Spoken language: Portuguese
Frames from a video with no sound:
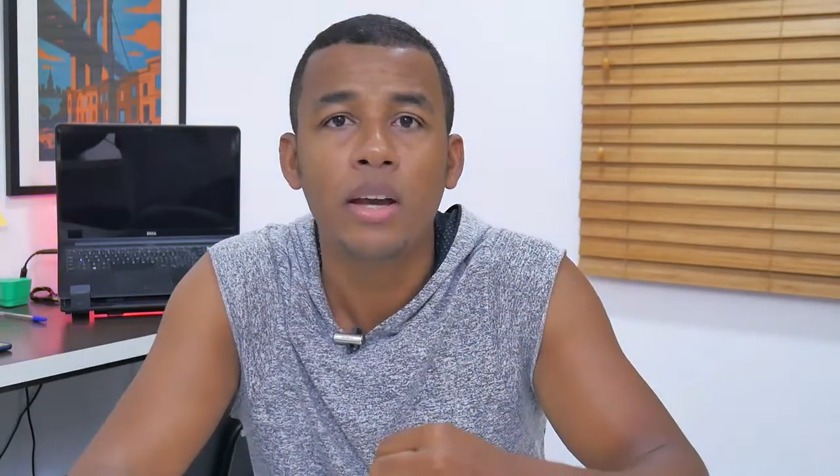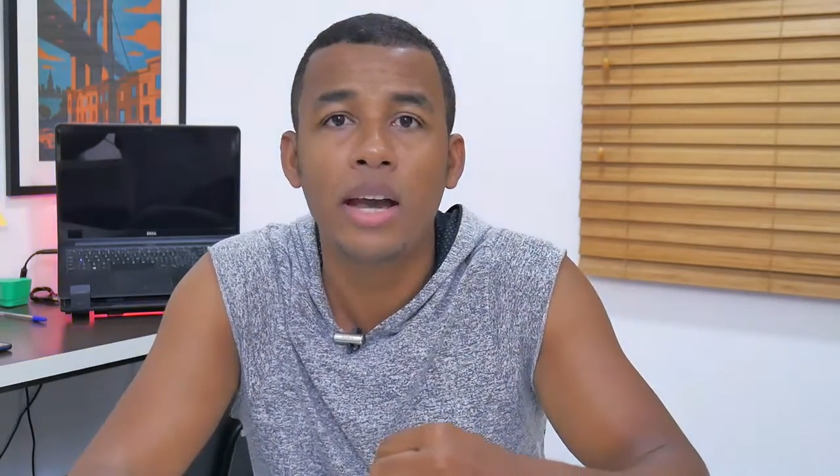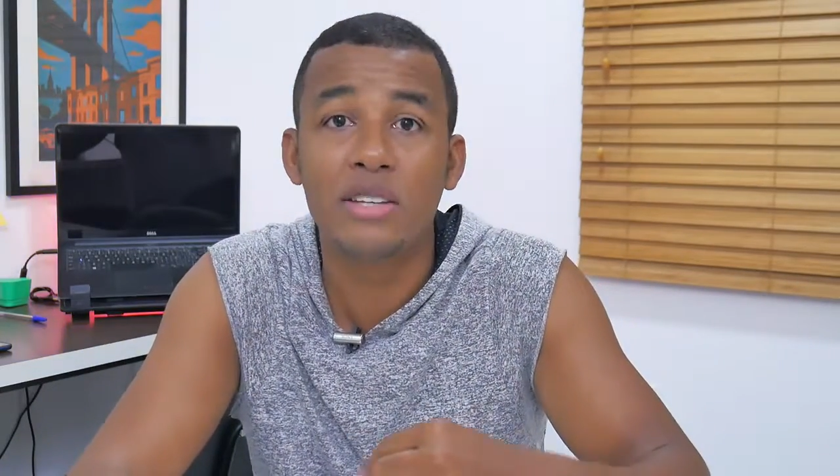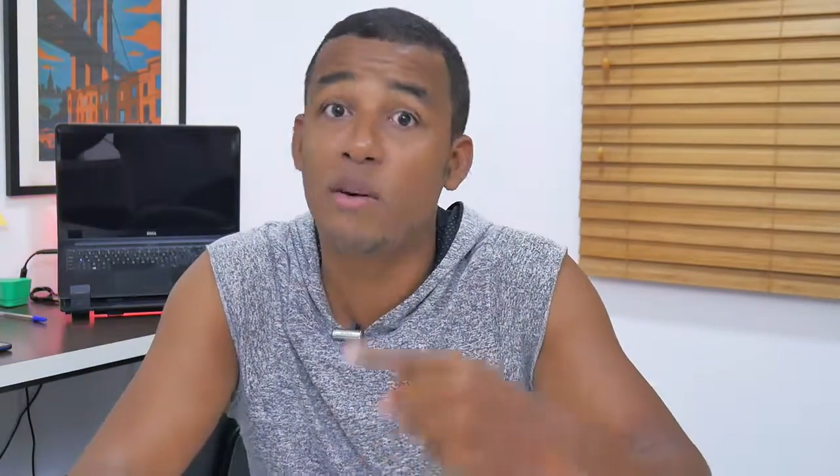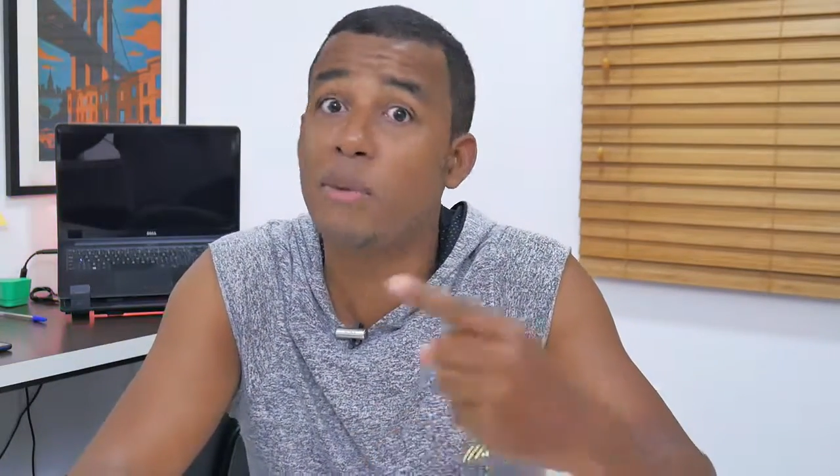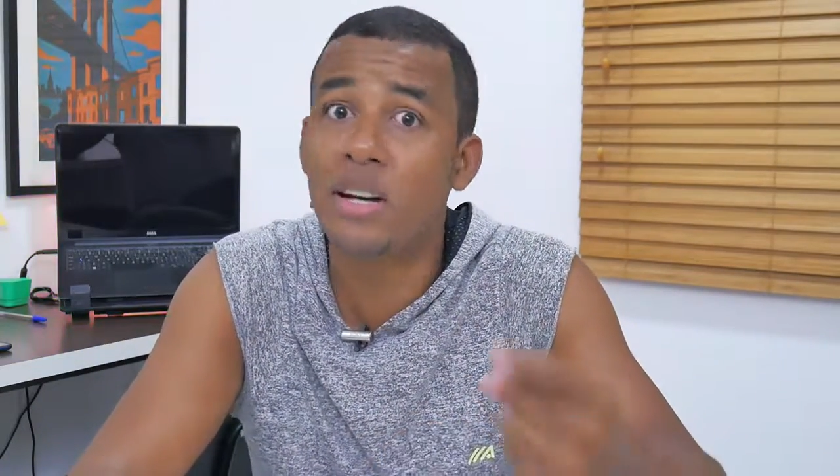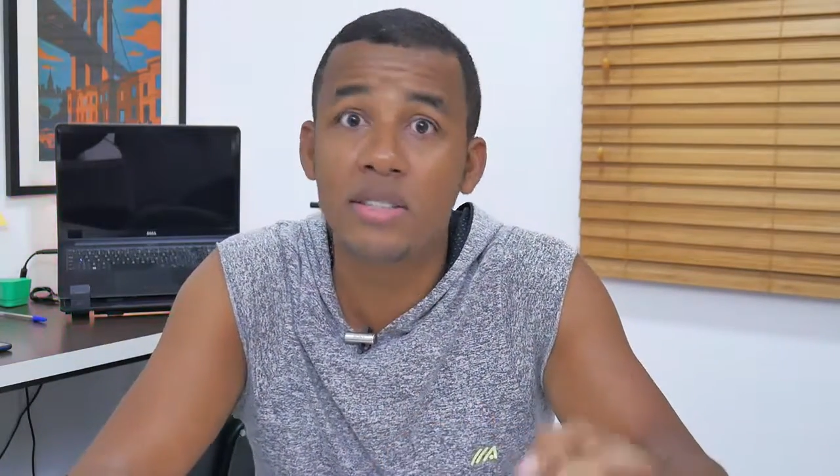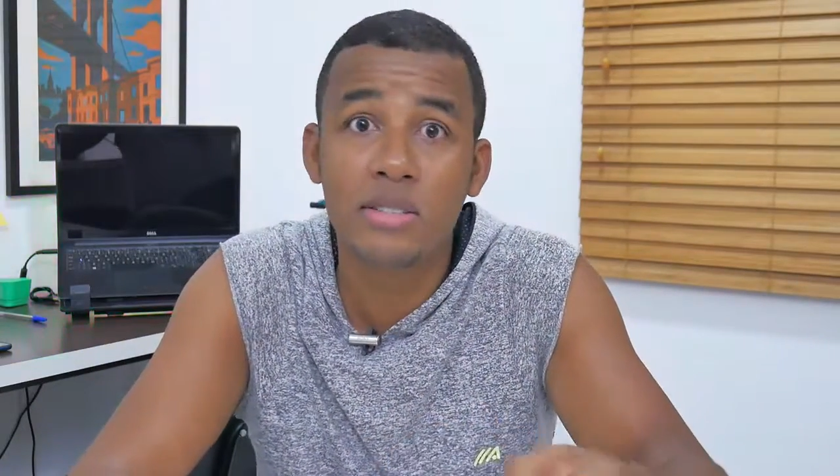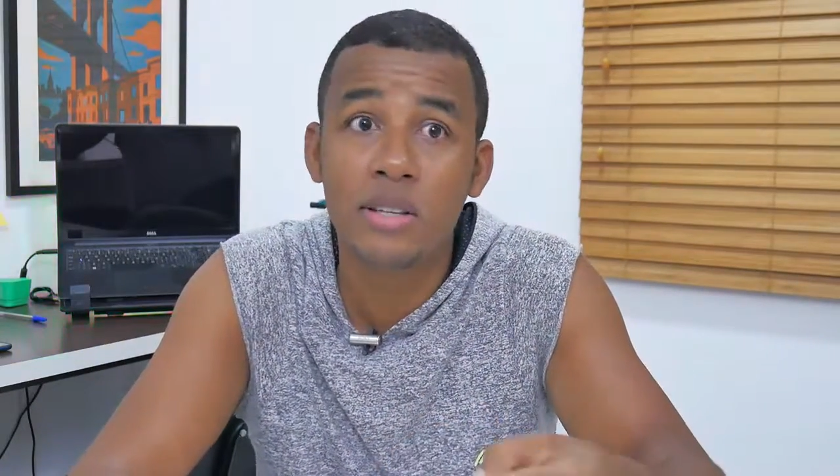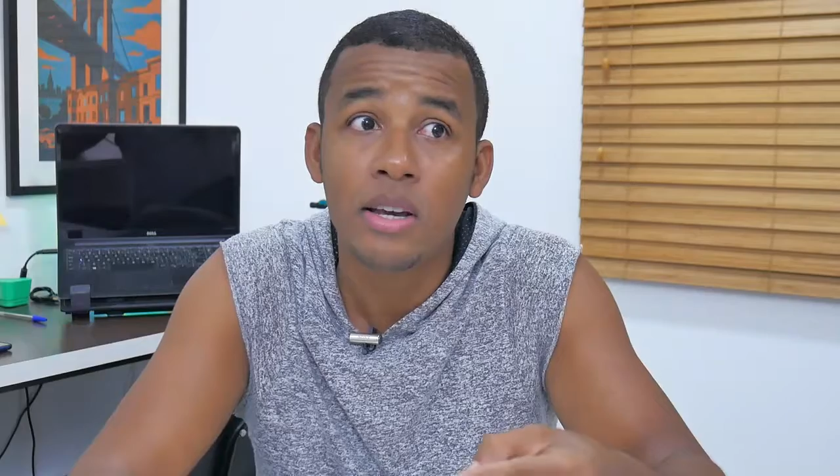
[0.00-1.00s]
É, as
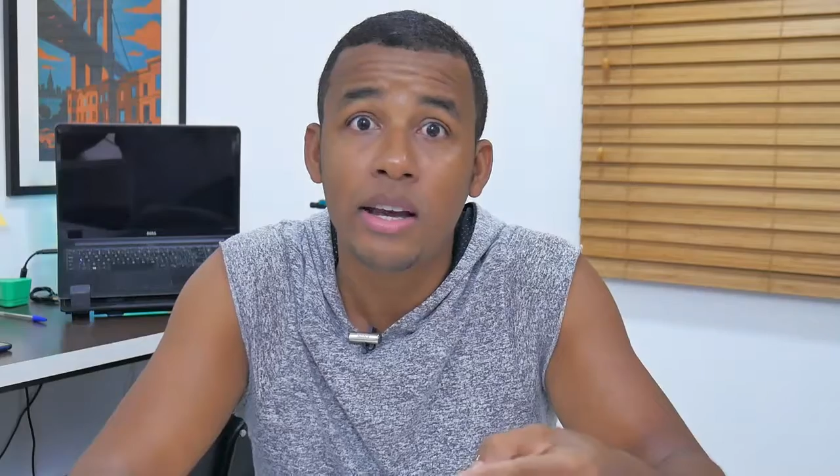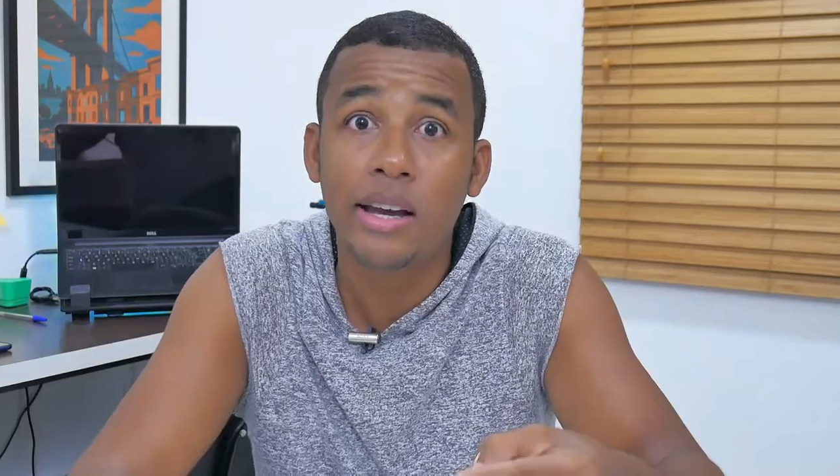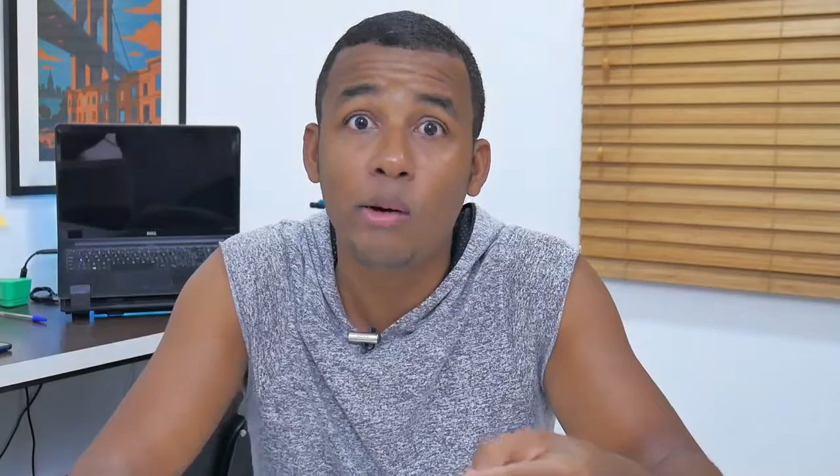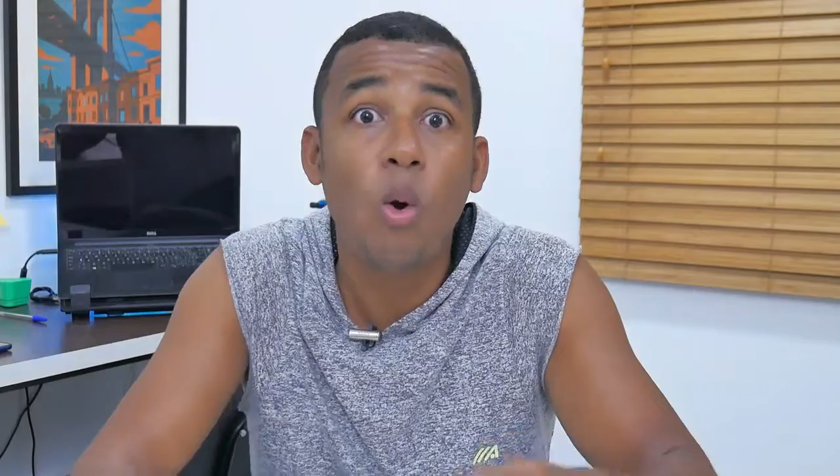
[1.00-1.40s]
fabricantes é,